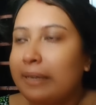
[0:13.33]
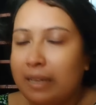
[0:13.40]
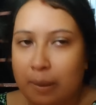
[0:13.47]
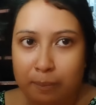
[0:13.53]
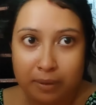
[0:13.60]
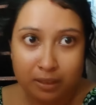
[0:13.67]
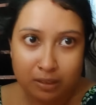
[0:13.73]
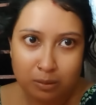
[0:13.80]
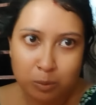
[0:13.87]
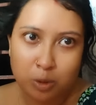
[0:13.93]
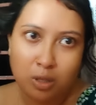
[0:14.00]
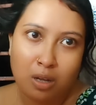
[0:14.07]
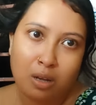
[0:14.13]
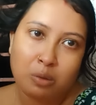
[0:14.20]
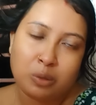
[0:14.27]
মানে আমাদের
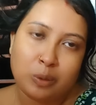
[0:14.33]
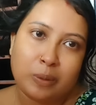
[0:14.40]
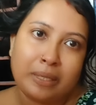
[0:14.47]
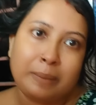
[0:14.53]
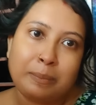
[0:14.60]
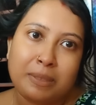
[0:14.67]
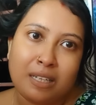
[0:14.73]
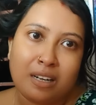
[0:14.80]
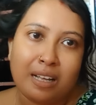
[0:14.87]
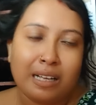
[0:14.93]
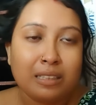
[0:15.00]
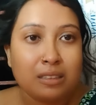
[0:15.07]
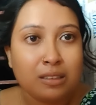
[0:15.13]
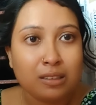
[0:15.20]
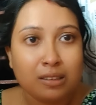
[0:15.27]
মতো হাউস ওয়াইফ
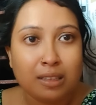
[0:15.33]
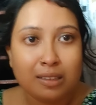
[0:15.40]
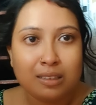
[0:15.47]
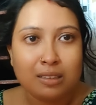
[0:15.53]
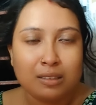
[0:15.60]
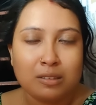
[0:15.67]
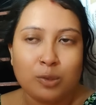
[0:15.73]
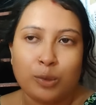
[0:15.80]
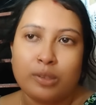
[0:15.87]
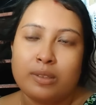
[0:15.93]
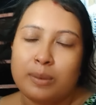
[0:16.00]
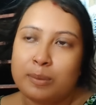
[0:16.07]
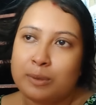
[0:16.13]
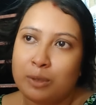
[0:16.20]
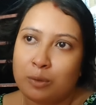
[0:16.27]
যারা আছে তাদের
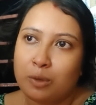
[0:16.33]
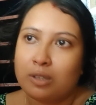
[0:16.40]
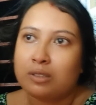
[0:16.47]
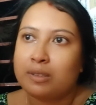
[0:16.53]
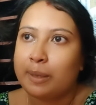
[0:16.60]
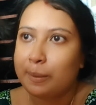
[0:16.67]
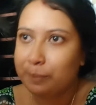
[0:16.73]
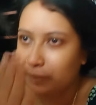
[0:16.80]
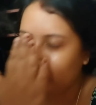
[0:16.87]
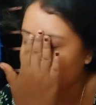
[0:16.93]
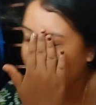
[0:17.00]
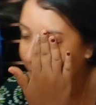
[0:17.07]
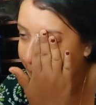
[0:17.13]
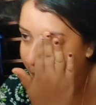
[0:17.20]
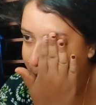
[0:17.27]
সত্যি ভীষণ কষ্ট হয় আমি
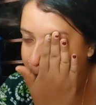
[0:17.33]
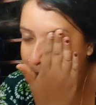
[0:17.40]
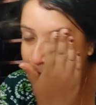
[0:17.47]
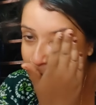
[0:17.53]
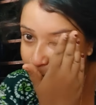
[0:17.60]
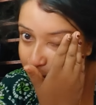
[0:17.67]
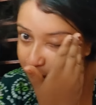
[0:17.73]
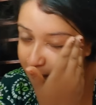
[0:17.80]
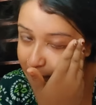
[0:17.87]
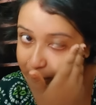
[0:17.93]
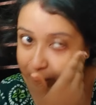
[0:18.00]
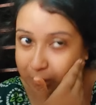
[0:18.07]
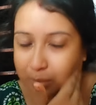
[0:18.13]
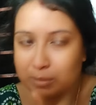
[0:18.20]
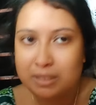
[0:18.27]
আগে ভিডিও
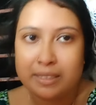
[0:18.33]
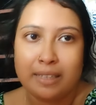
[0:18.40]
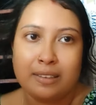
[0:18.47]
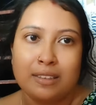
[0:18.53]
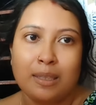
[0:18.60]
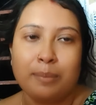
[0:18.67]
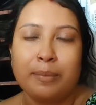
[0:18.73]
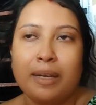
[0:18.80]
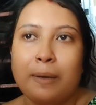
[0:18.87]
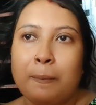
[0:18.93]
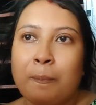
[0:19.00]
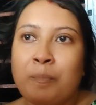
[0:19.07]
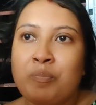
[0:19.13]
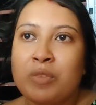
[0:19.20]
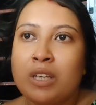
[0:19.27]
করতাম না তো আমি জানতাম না
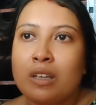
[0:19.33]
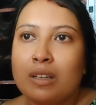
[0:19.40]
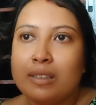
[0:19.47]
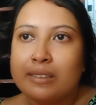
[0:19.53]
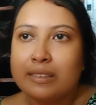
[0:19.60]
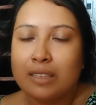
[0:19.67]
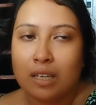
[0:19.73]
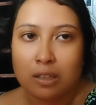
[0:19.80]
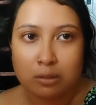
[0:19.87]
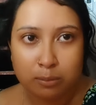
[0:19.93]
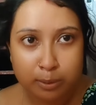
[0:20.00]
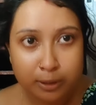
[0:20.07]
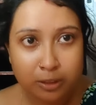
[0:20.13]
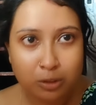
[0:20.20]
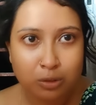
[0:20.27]

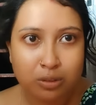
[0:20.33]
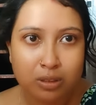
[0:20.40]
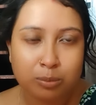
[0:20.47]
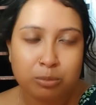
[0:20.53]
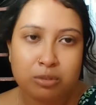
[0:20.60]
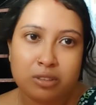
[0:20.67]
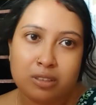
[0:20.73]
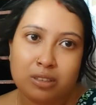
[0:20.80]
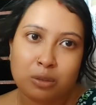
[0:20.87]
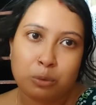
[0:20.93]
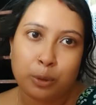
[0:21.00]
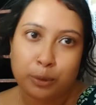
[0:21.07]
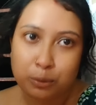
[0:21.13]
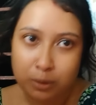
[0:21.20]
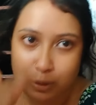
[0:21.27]
এখন ভিডিও করে বুঝেছি
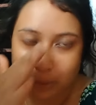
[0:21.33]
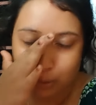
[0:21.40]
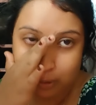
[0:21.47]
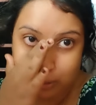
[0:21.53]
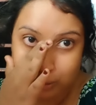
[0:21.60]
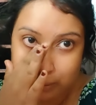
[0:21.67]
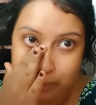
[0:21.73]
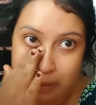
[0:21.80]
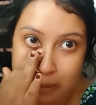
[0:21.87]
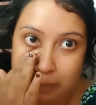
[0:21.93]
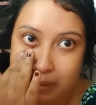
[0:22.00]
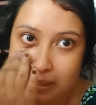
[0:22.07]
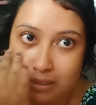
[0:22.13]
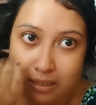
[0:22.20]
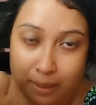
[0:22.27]
যে কতটা কষ্ট
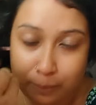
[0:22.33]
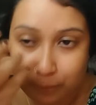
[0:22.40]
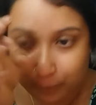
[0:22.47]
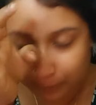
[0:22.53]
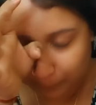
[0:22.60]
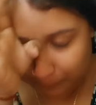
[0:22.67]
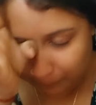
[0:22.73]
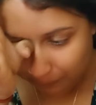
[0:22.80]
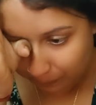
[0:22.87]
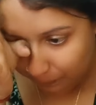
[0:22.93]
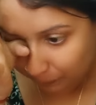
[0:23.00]
ফ্যামিলির সাপোর্ট